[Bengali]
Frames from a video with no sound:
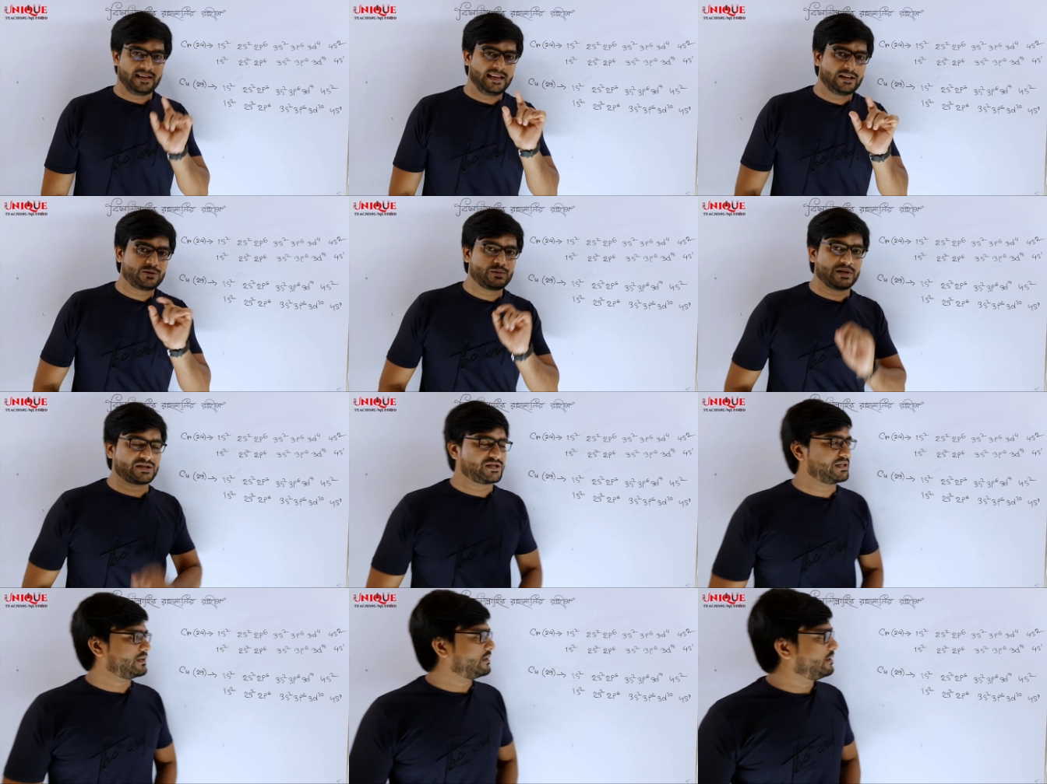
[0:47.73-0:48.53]
একটু
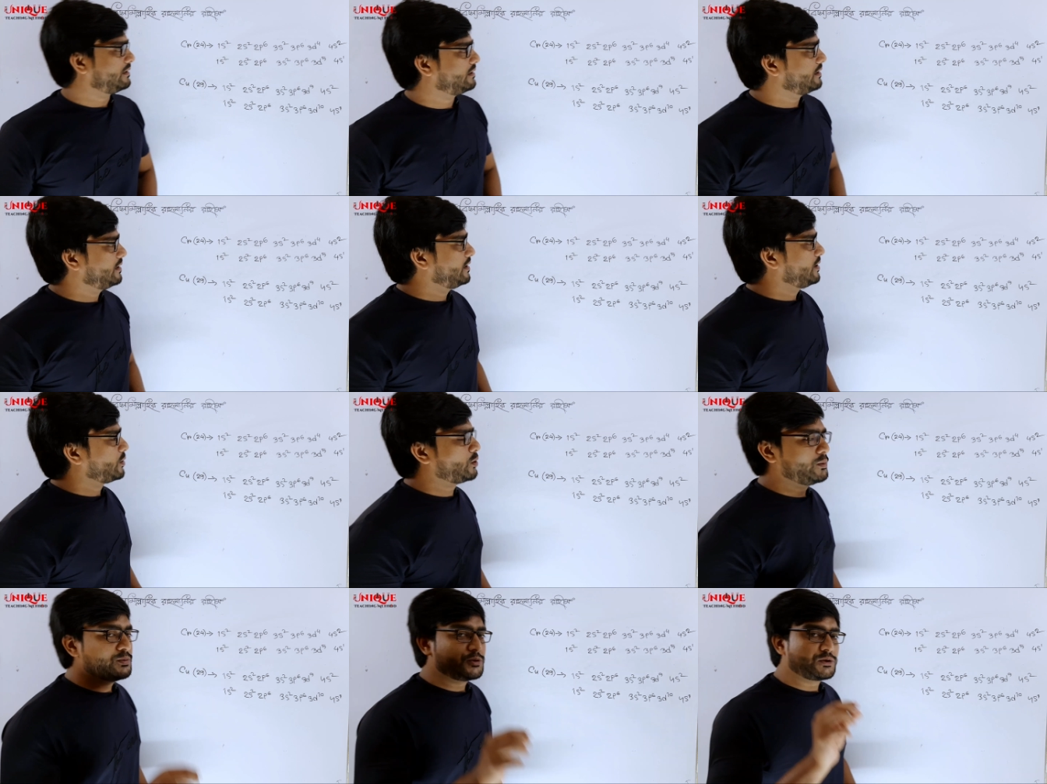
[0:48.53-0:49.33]
আসেন
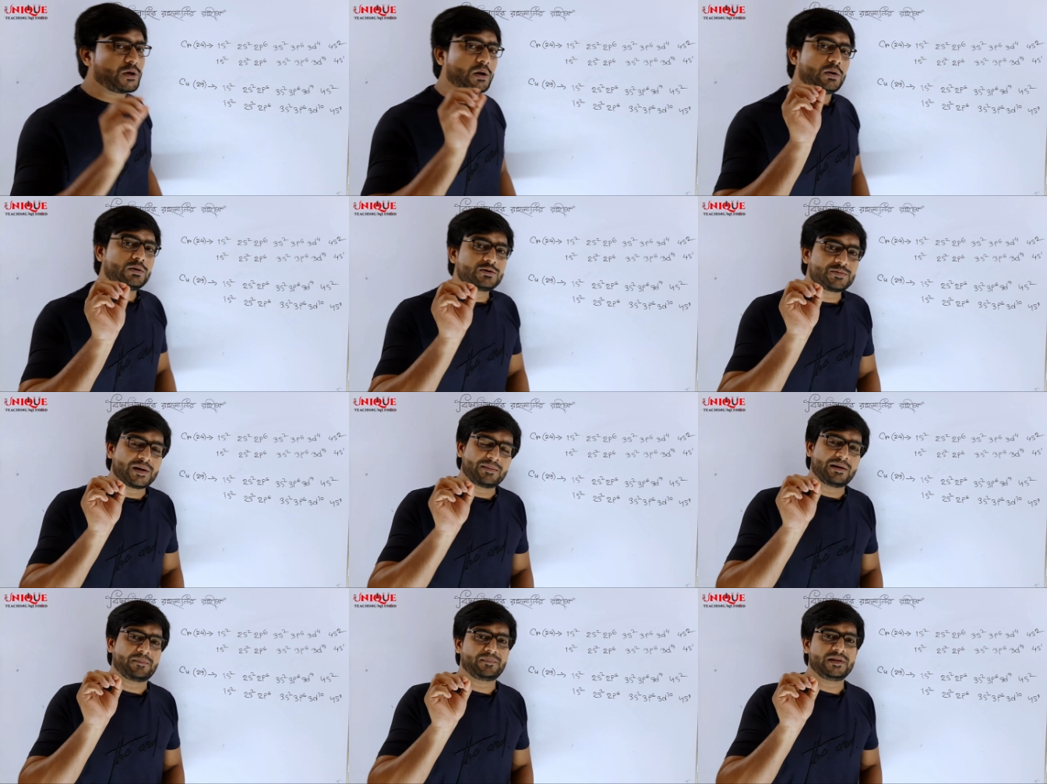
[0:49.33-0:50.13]
খুব
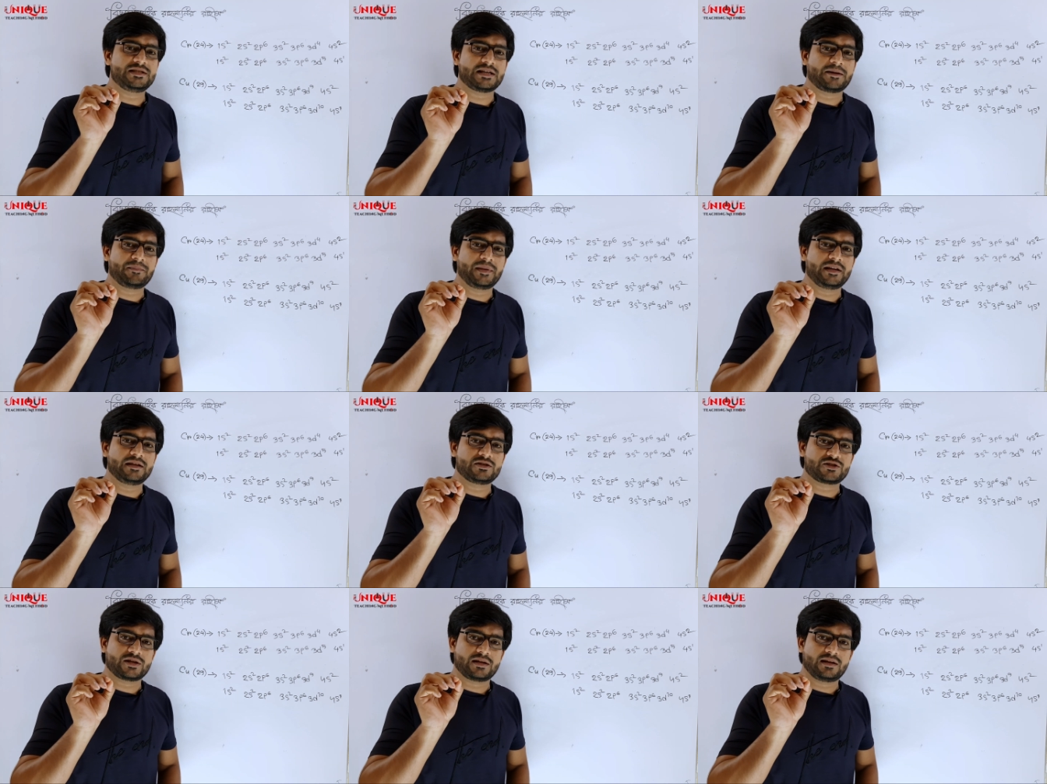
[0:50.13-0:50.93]
সহজভাবে আপনি জানবেন
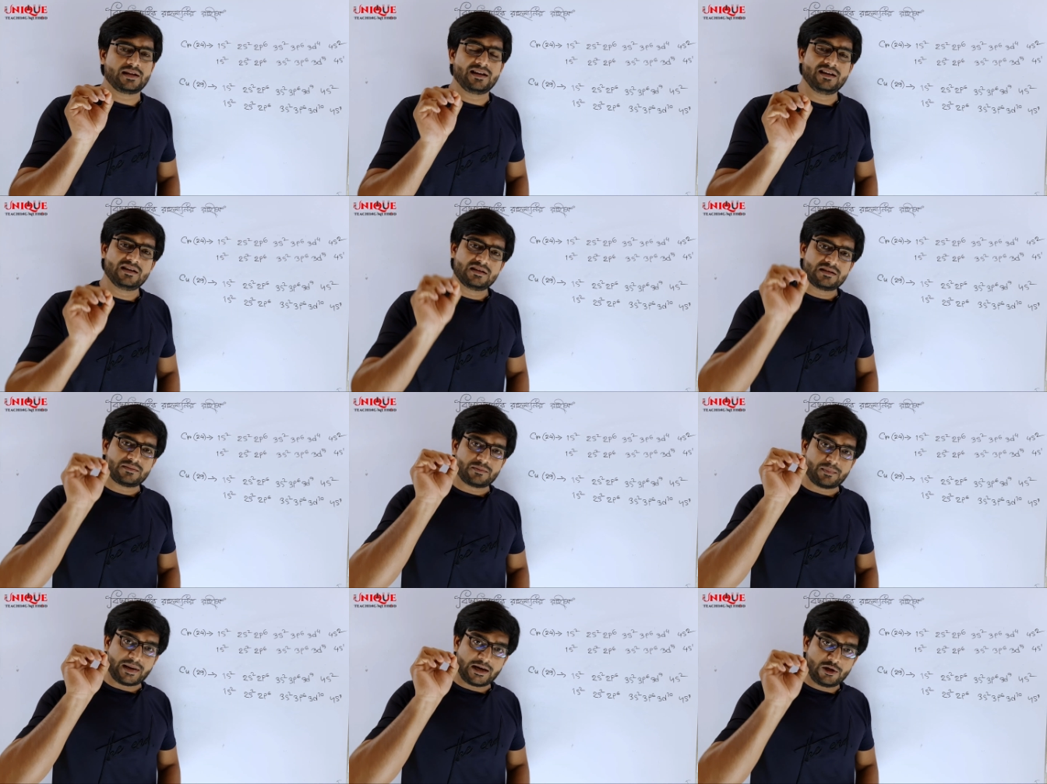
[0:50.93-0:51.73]
ইনশাল্লাহ
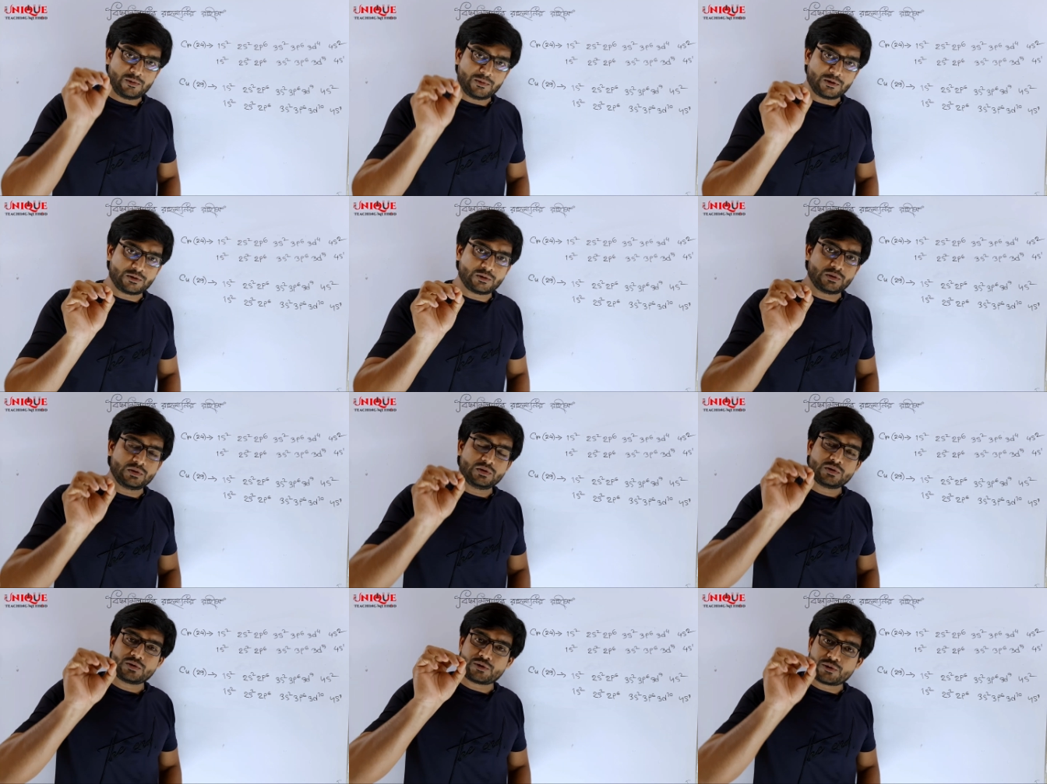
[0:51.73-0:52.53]
ভালো মতন
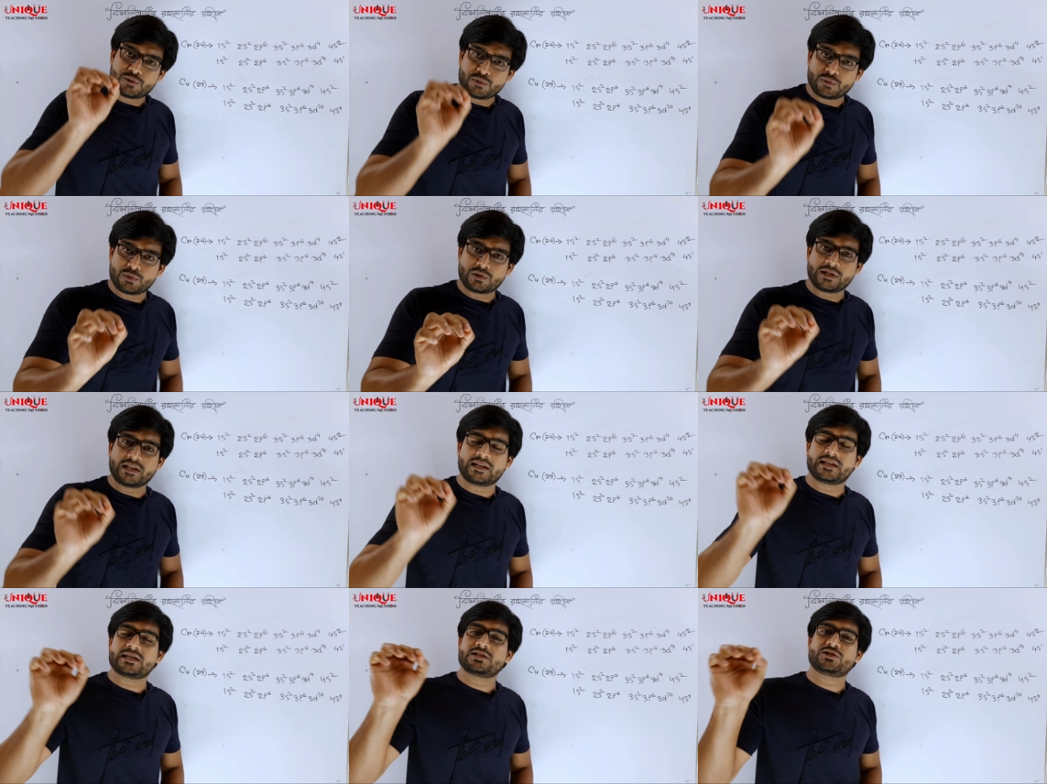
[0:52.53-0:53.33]
শুরু
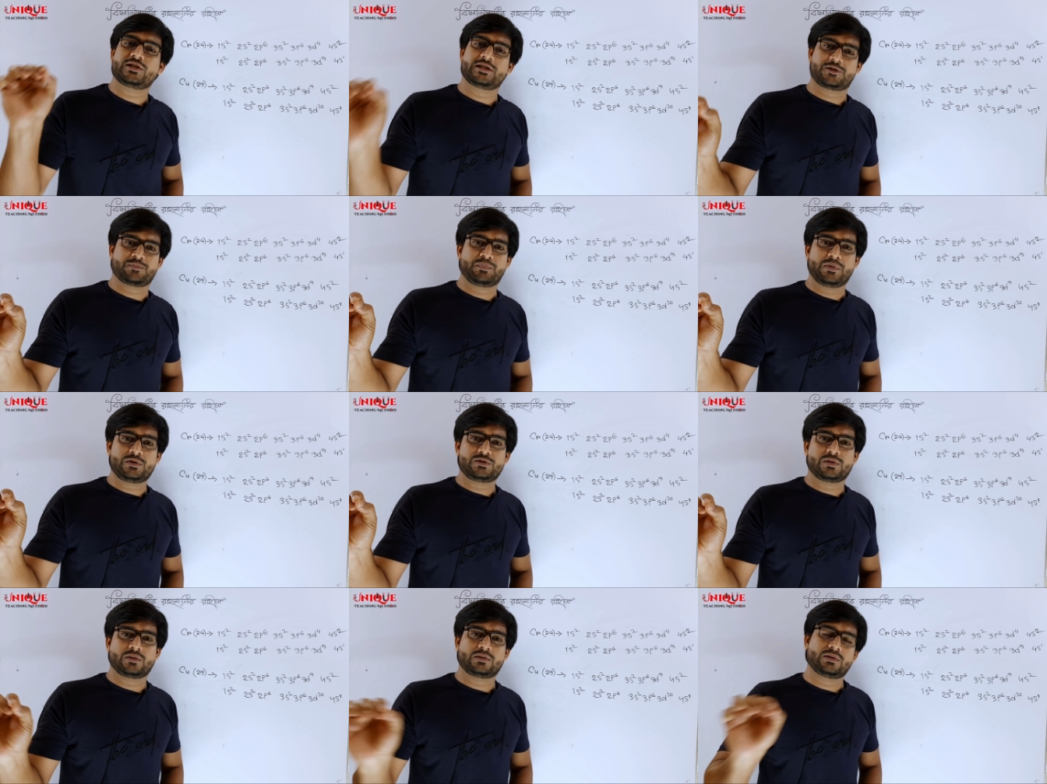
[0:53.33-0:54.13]
থেকে শেষ
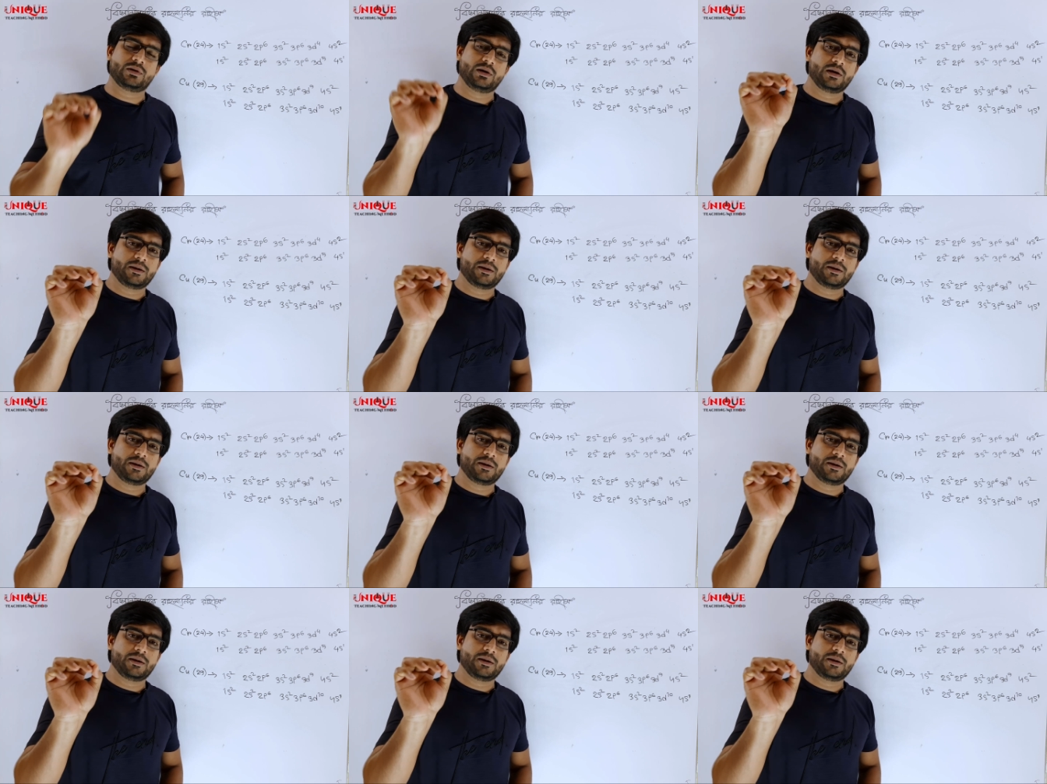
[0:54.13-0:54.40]
পর্যন্ত